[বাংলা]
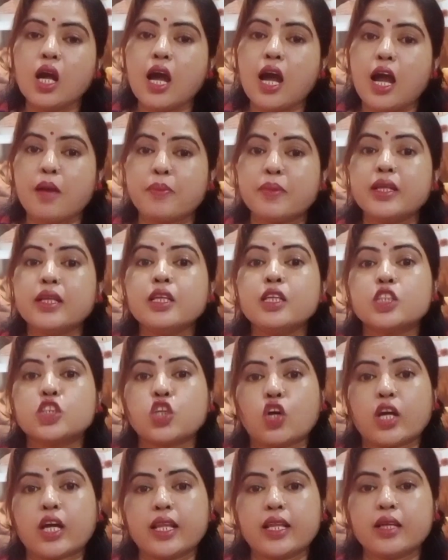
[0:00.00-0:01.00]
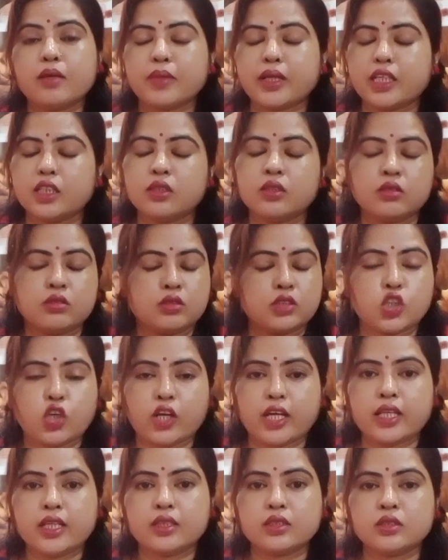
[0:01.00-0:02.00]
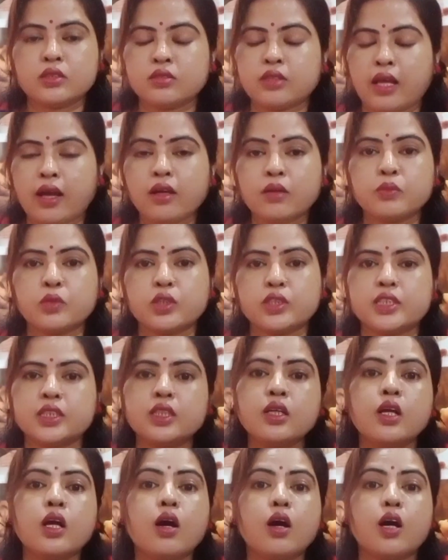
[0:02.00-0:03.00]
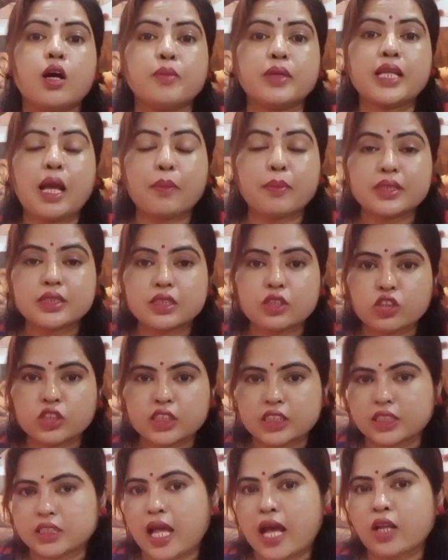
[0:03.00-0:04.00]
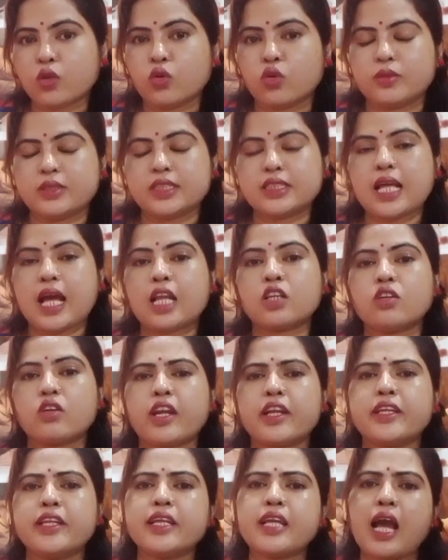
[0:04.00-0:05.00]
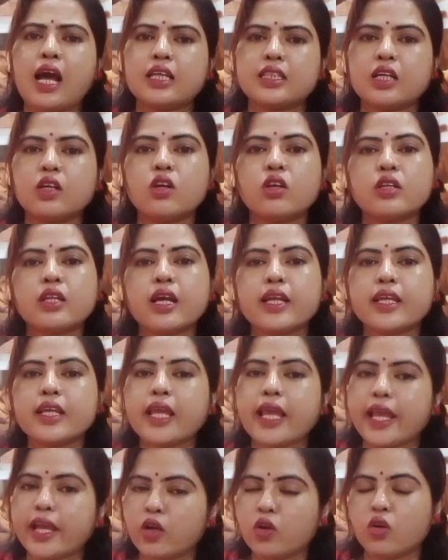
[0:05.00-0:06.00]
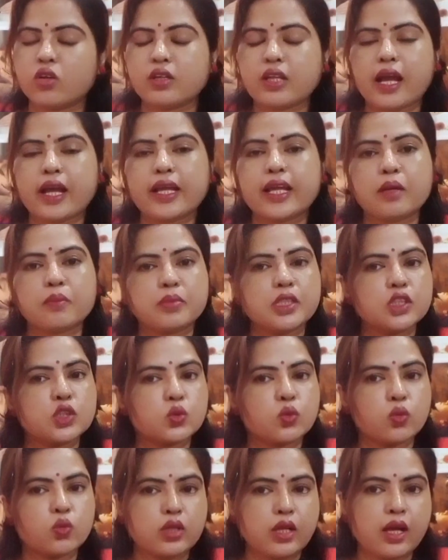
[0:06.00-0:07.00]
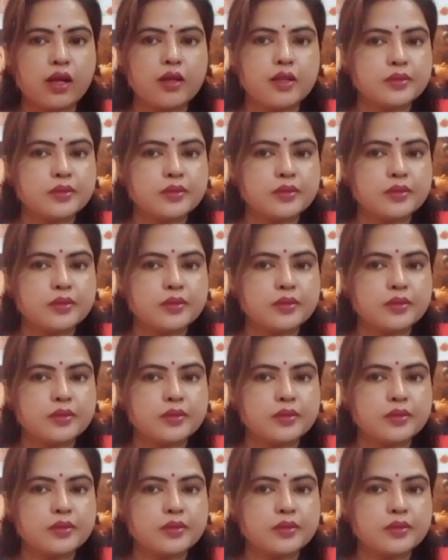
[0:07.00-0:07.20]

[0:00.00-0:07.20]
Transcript: আপনি সকালে মানে সকালে না বলছি মানে আপনি যখন স্নান করবেন স্নান করা ঠিক আধা ঘন্টা কি এক ঘন্টা আগে আপনি চুলটা